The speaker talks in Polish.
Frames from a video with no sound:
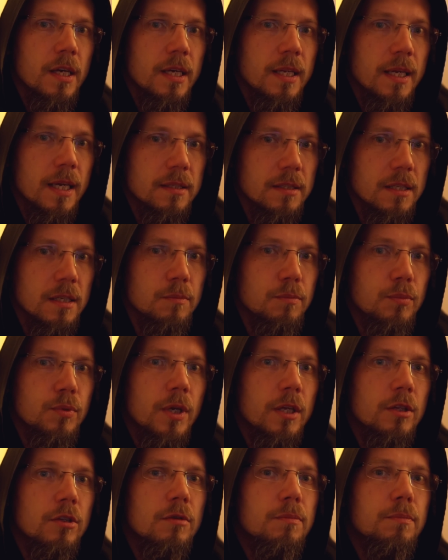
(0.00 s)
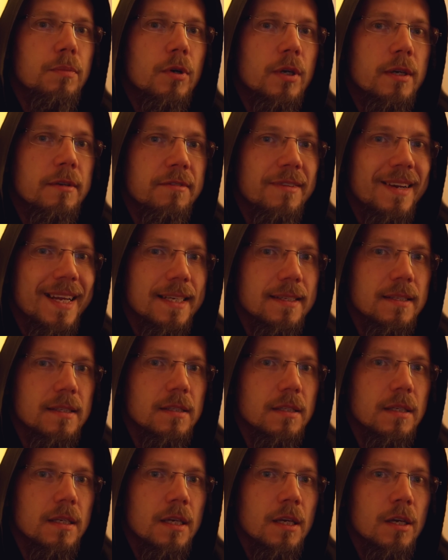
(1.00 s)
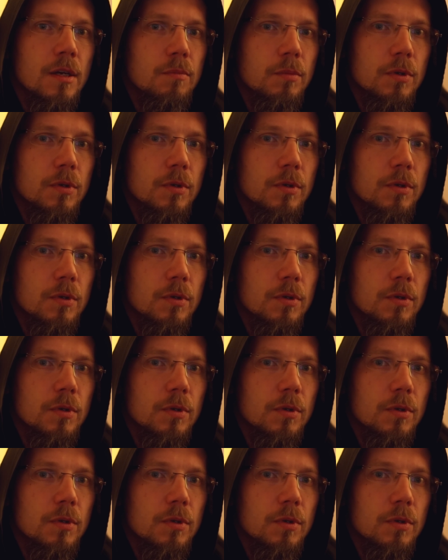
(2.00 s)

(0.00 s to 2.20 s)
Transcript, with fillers: I następuje to po refleksji,